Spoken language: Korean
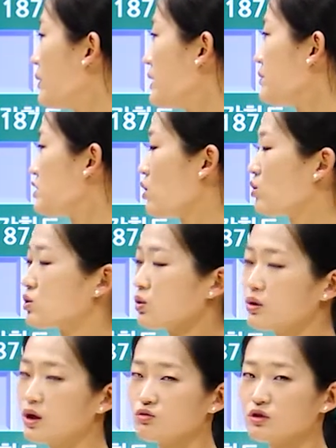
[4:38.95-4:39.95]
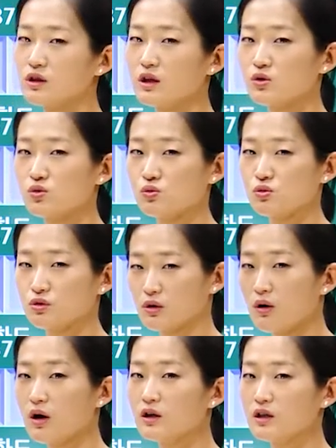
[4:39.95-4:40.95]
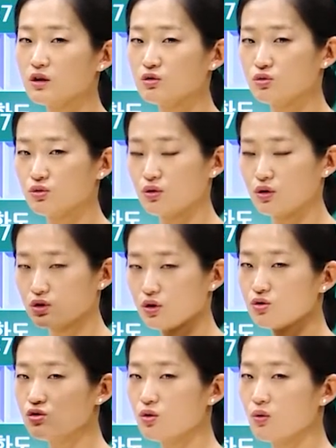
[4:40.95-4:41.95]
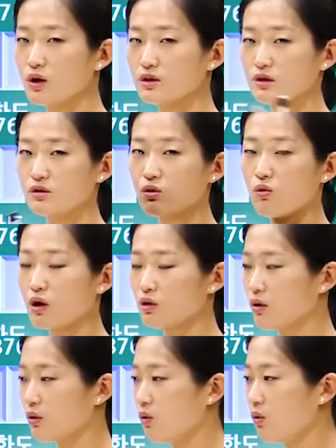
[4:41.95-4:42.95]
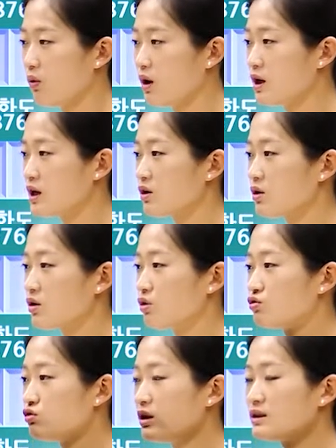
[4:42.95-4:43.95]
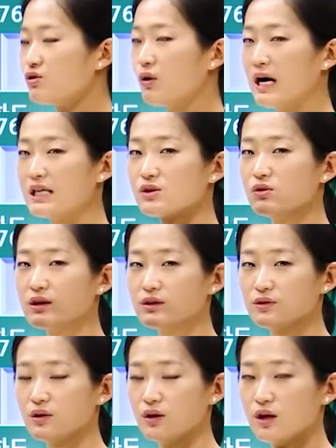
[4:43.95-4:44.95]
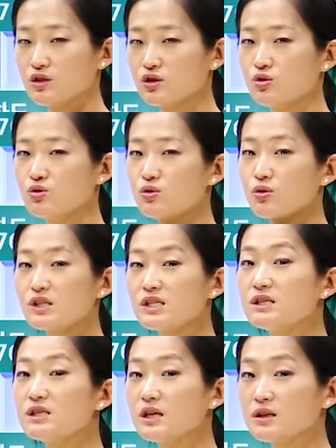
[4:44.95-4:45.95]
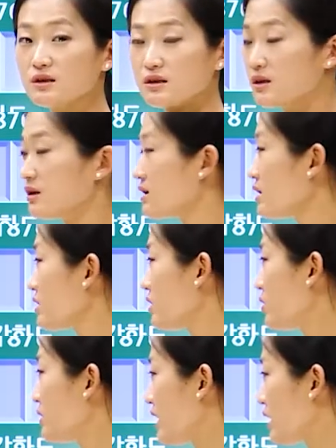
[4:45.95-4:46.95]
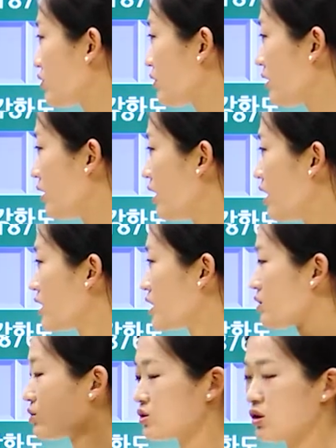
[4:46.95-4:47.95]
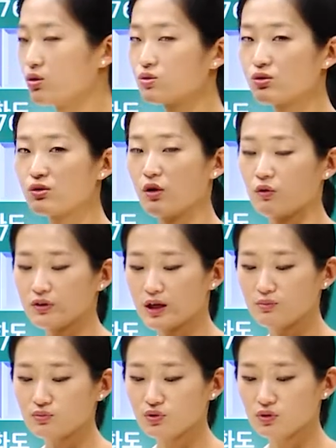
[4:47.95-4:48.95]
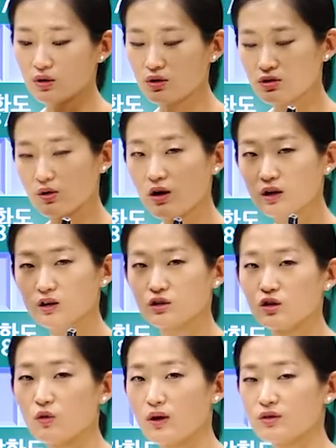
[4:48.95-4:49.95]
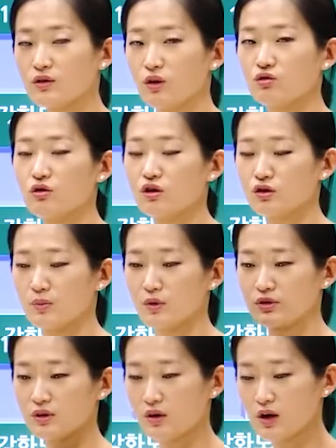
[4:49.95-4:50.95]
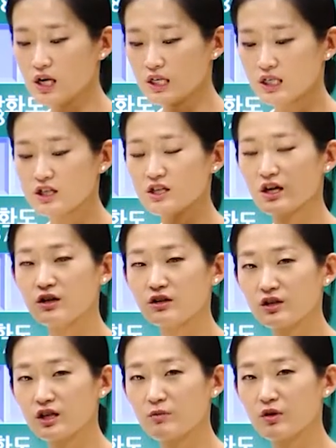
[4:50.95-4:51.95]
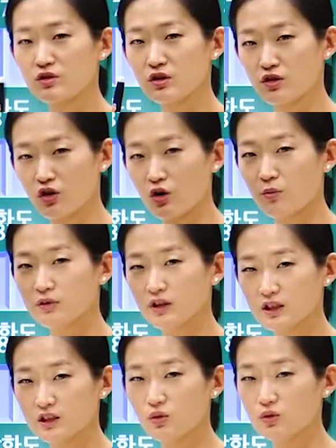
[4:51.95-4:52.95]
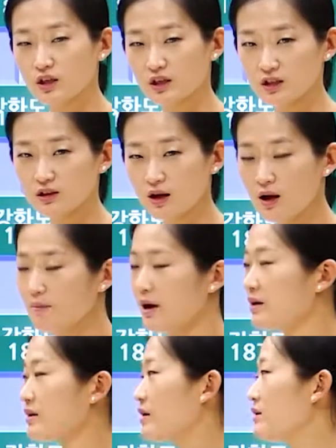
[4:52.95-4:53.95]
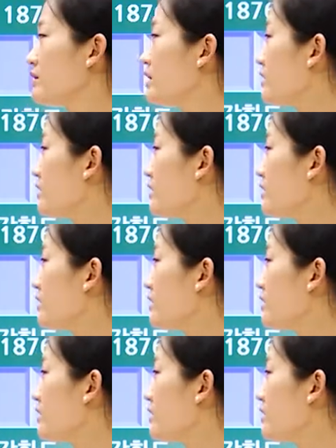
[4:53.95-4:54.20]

왜냐면 정조 때 우리나라 쪽으로 서학이라고 천주교가 이제 들어오게 되고, 이걸 연구하는 과정에서 천주교 신자들이 생겨나게 돼요. 그리고 정조 연간부터 서학이 들어와서 연구가 되면서 신자가 생기면서 여러 번의 크고 작은 박해들이